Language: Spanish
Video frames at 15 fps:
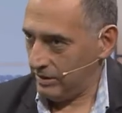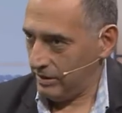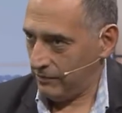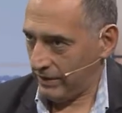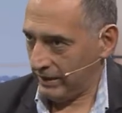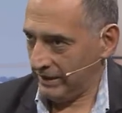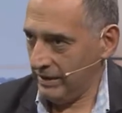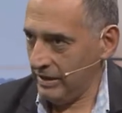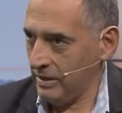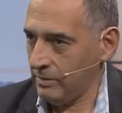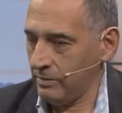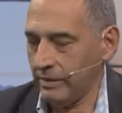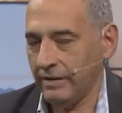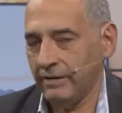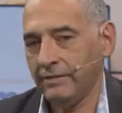este,
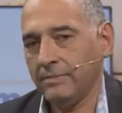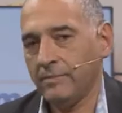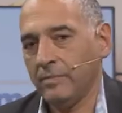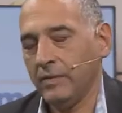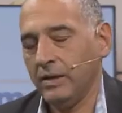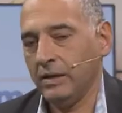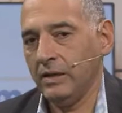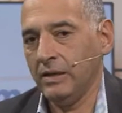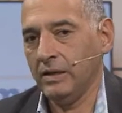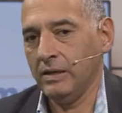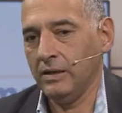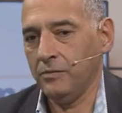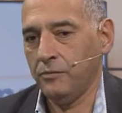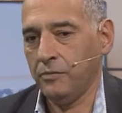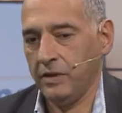factibles,
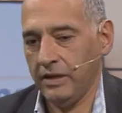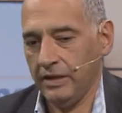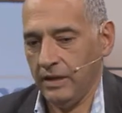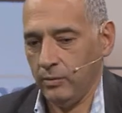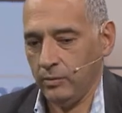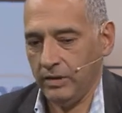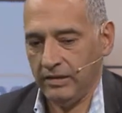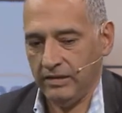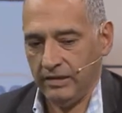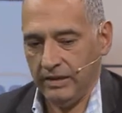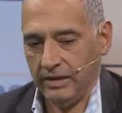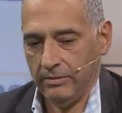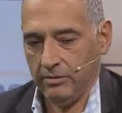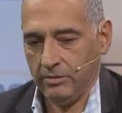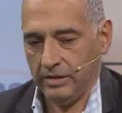eh, frente a un
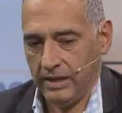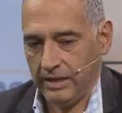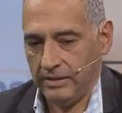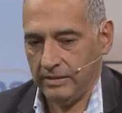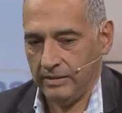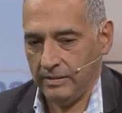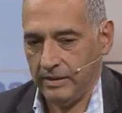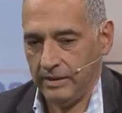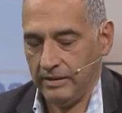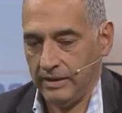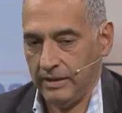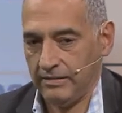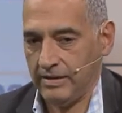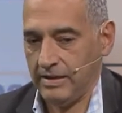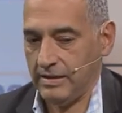desequilibrio tan
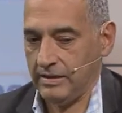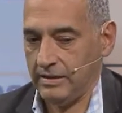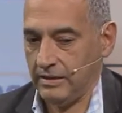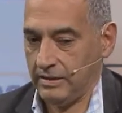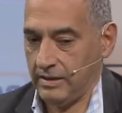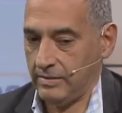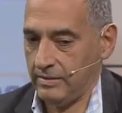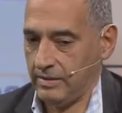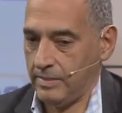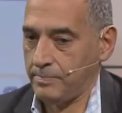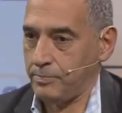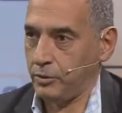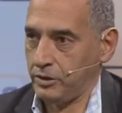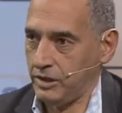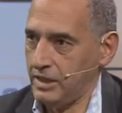interesante, tan,
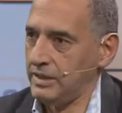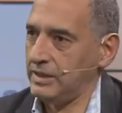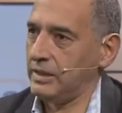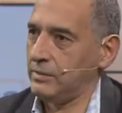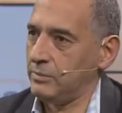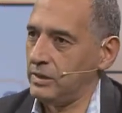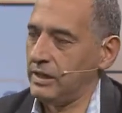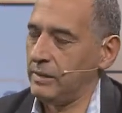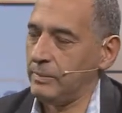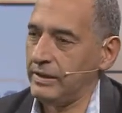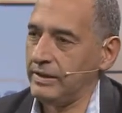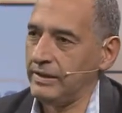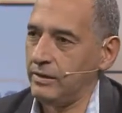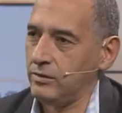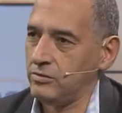tan potente como el que
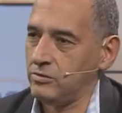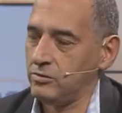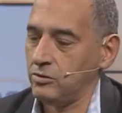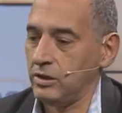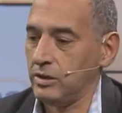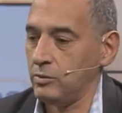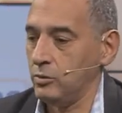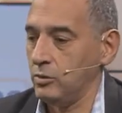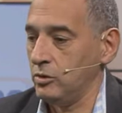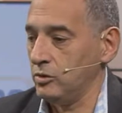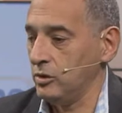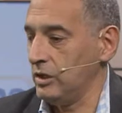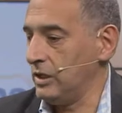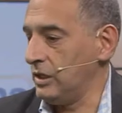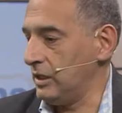plantea los hidrocarburos,